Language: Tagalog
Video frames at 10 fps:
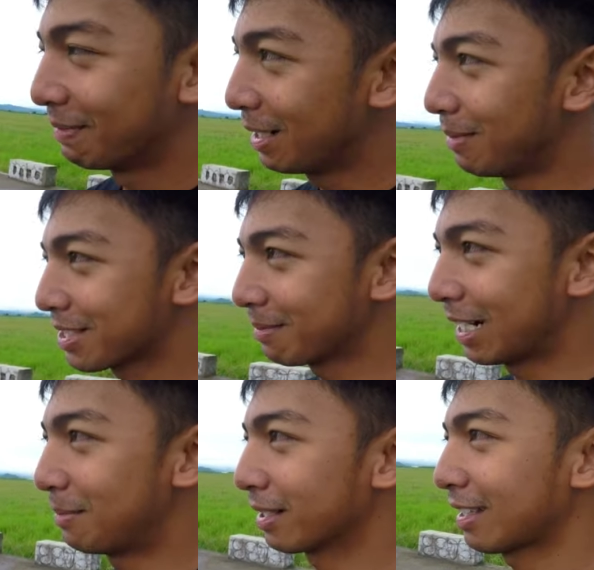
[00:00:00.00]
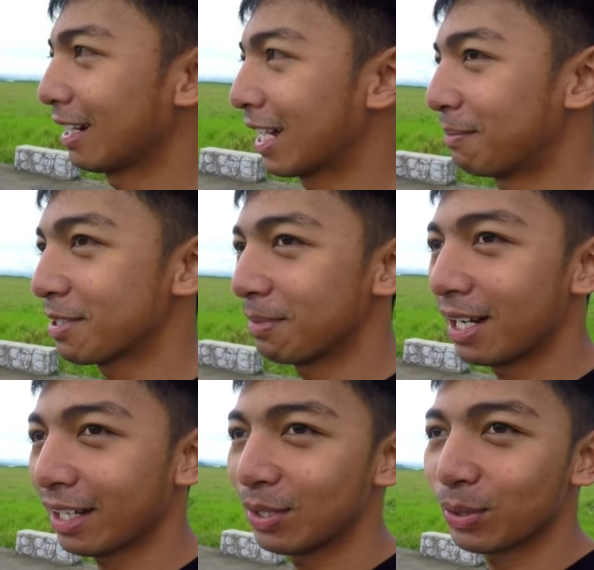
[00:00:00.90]
malamang sa malamang talaga mas
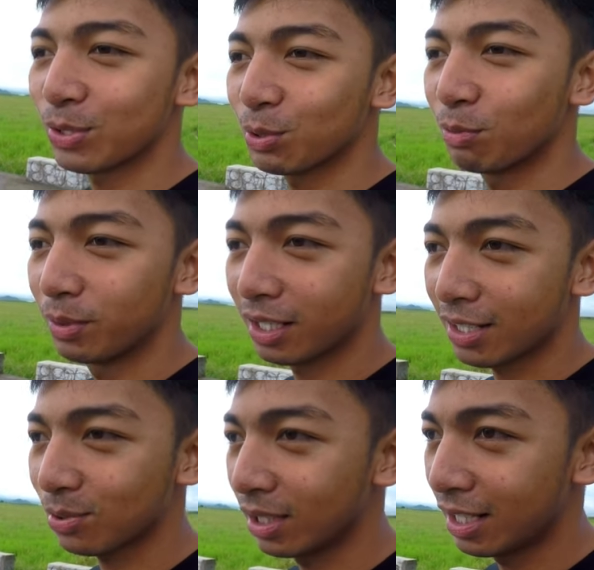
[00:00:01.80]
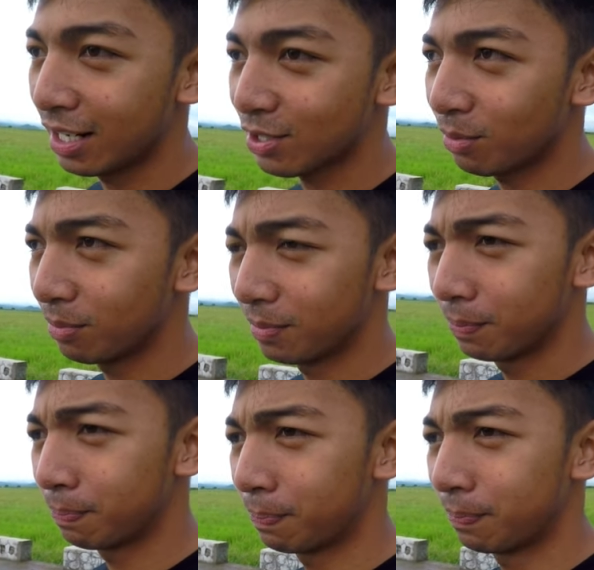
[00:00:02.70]
malaki yung konsumo mo ng gasolina. So
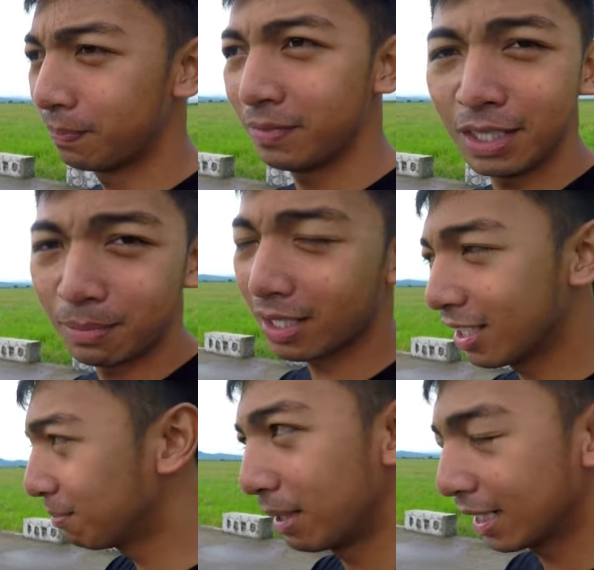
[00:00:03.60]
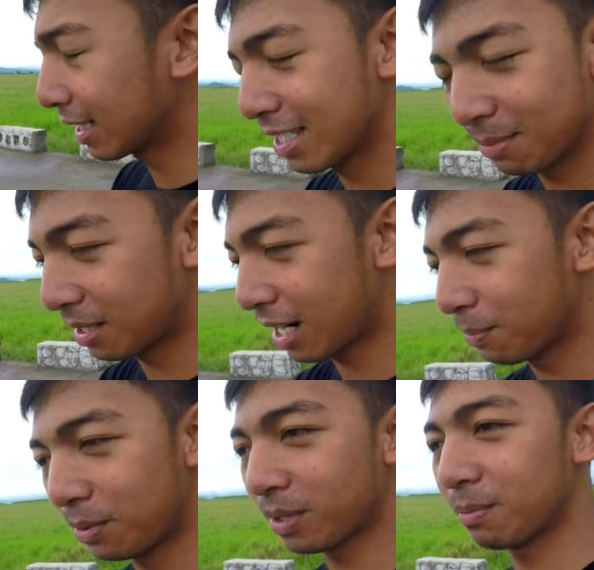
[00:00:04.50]
hindi magiging baliktad yan mga
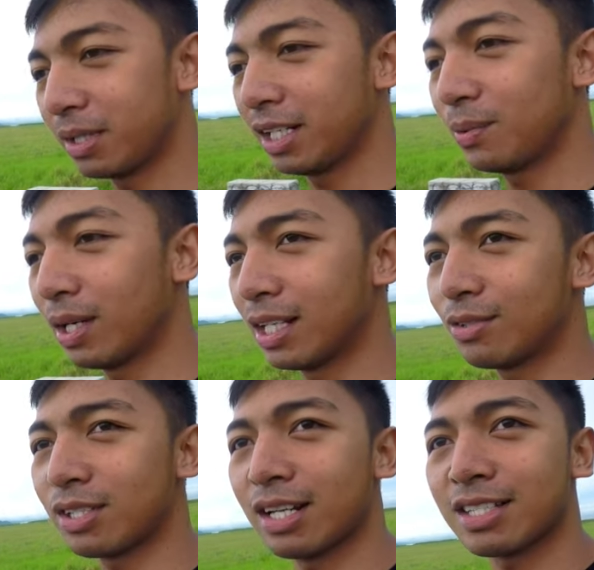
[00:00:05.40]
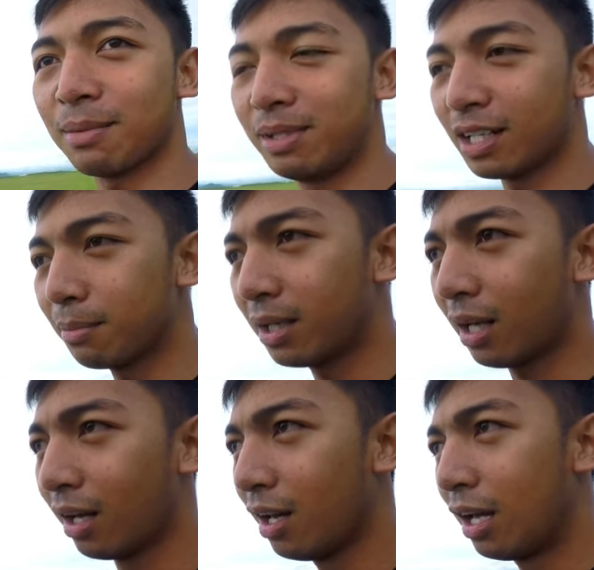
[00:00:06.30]
kapwa. kaya maniniwala ng sinasabi ng iba na
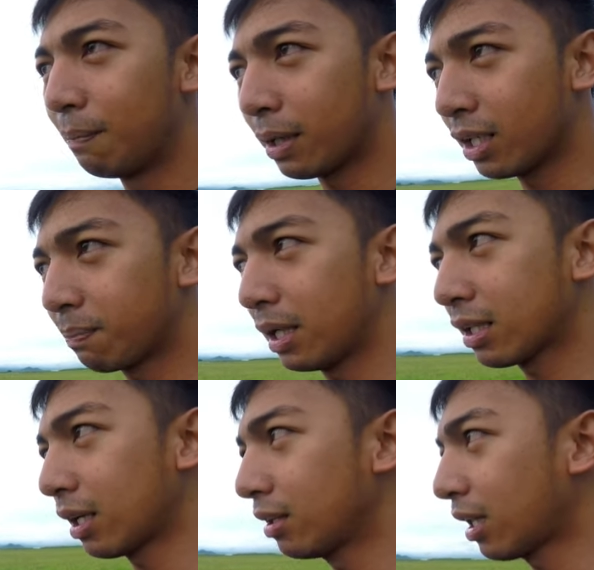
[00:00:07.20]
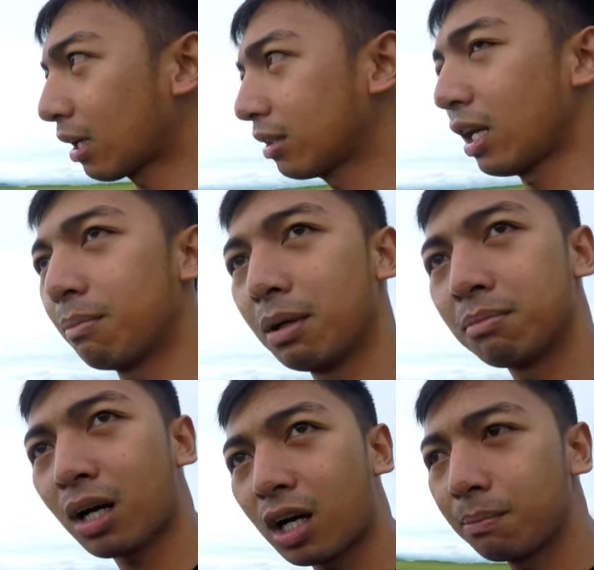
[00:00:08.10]
pag nagpalit ka ng 30mm
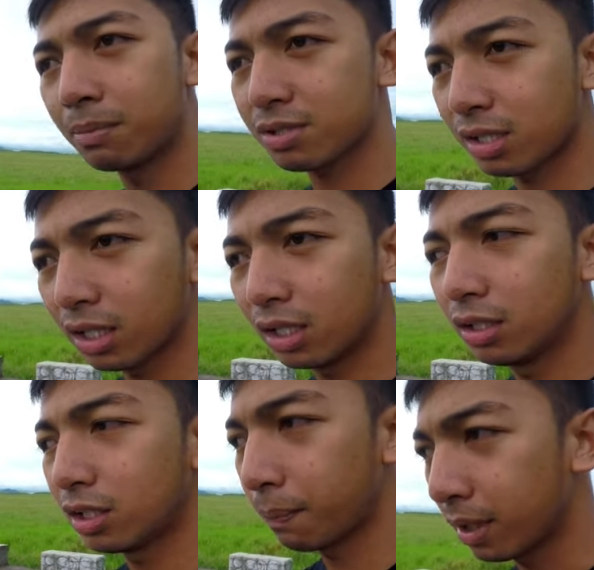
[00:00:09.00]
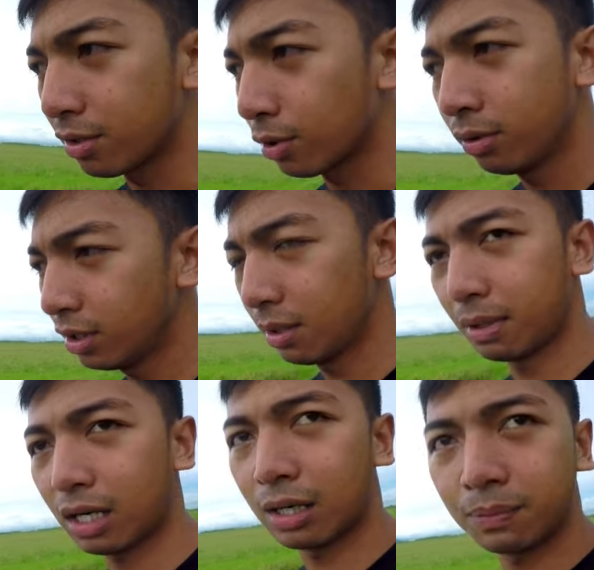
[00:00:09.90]
na carb mas nagiging tipid so hindi
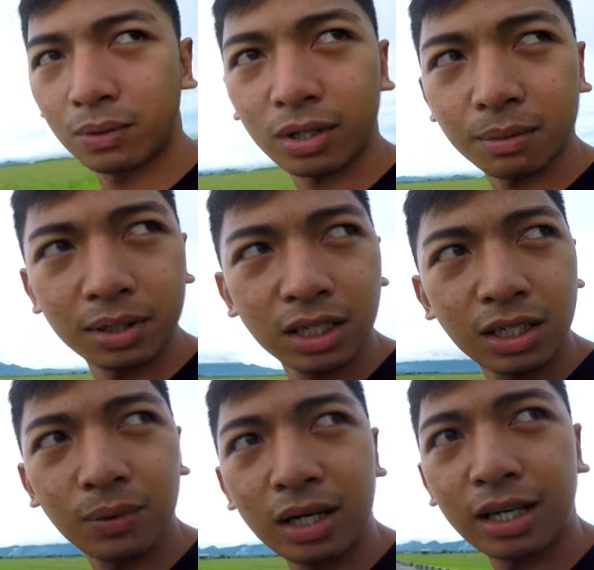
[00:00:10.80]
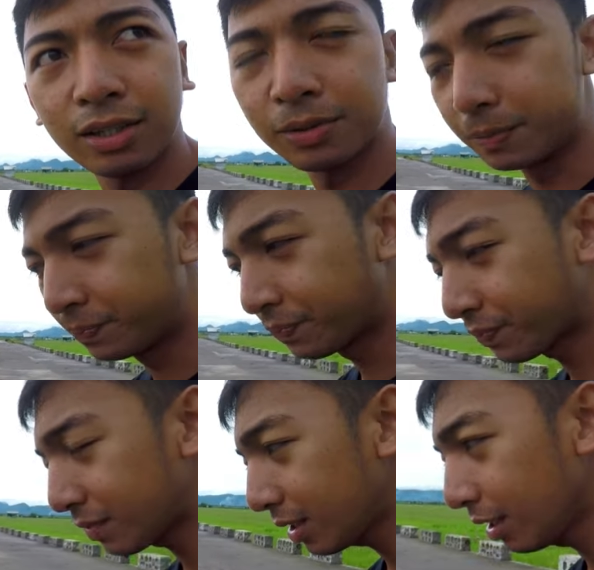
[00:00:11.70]
mga kapwa. kaya maniniwala doon
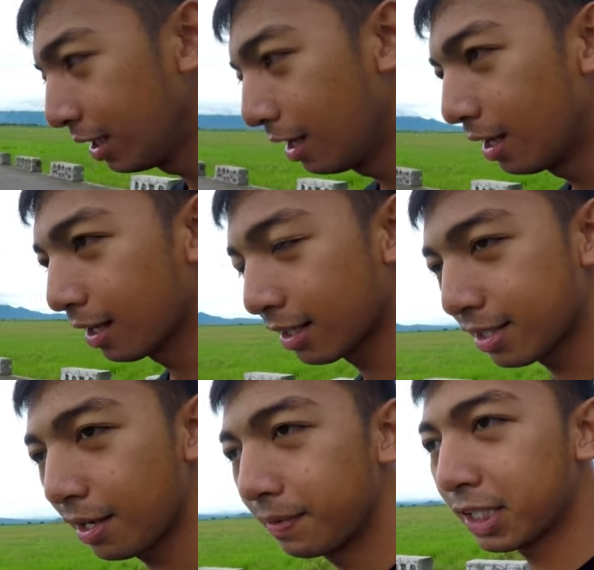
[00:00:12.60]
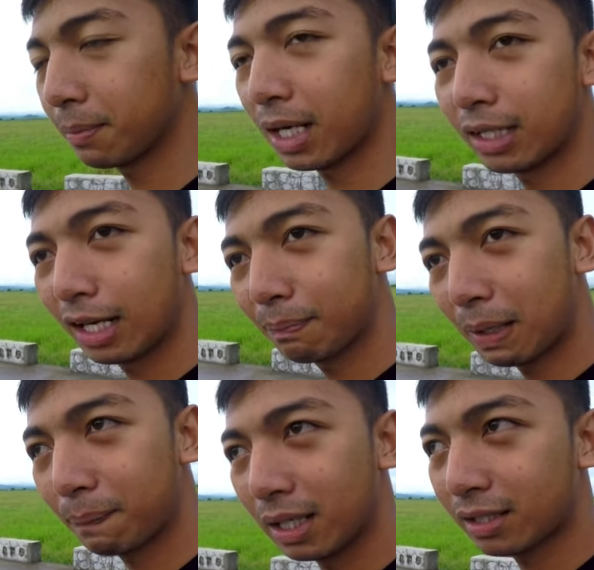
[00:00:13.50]
kasi every time nga na
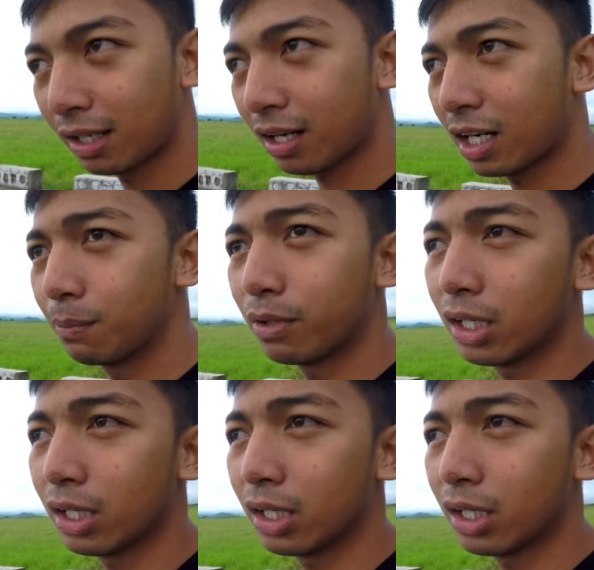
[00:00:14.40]
nagpapalit ka ng carb or